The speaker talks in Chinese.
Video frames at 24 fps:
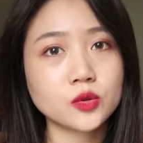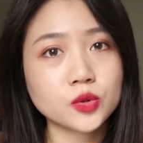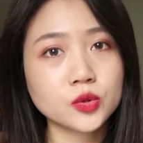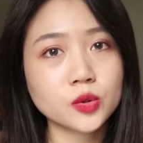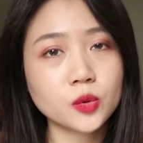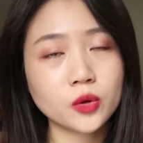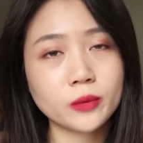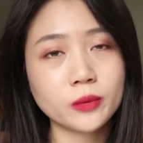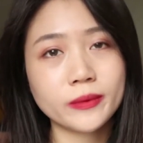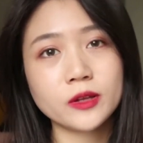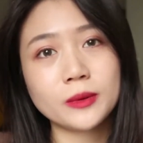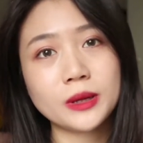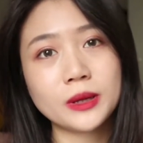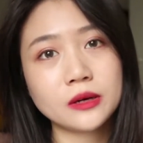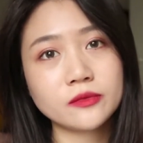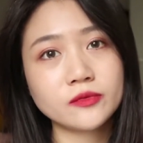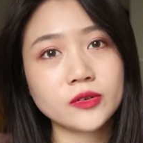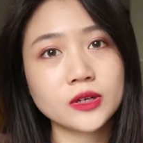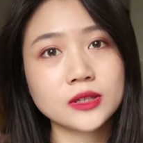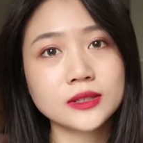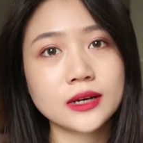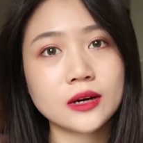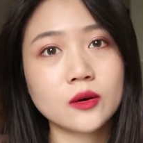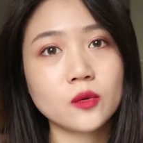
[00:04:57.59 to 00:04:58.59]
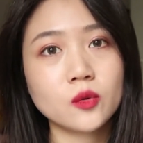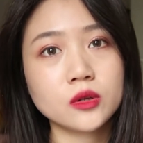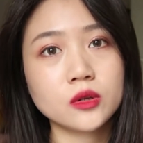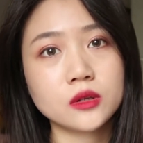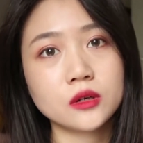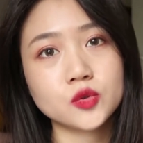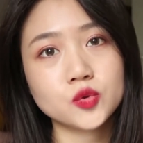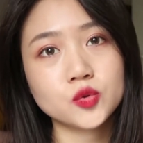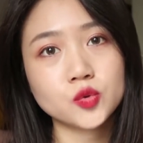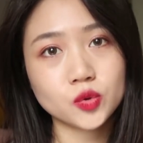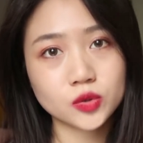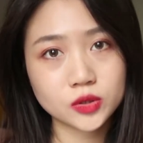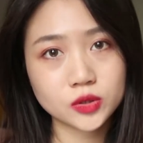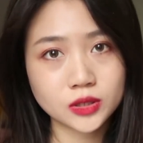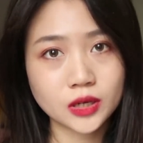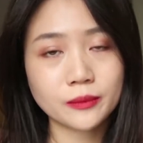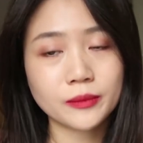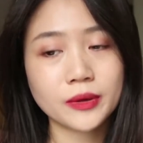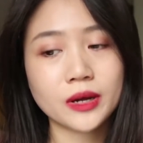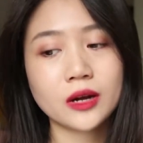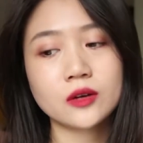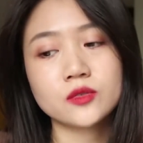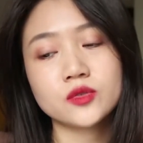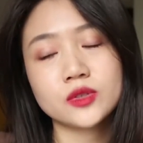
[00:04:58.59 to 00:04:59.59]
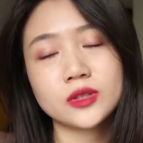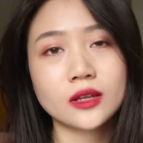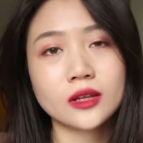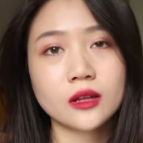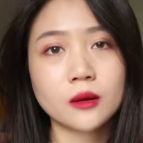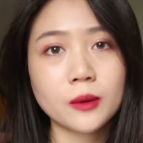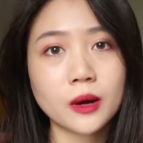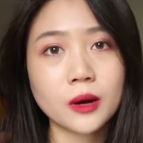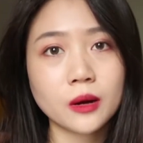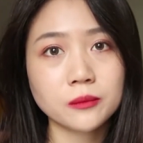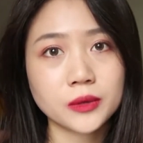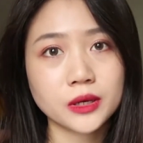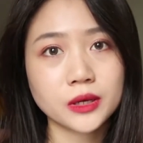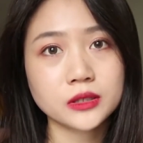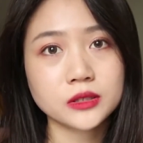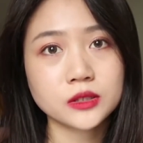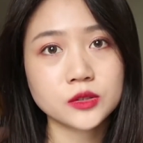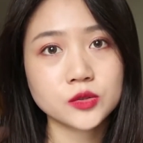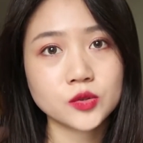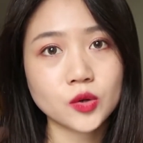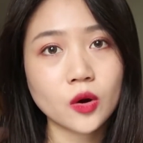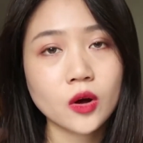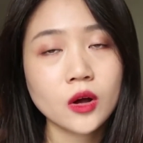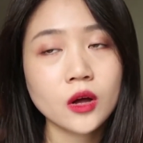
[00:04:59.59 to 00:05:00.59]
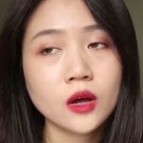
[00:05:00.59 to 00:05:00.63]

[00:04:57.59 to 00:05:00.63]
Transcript: 所以我一般就把它放在我的桌子上面，然后就垫到旁边这种。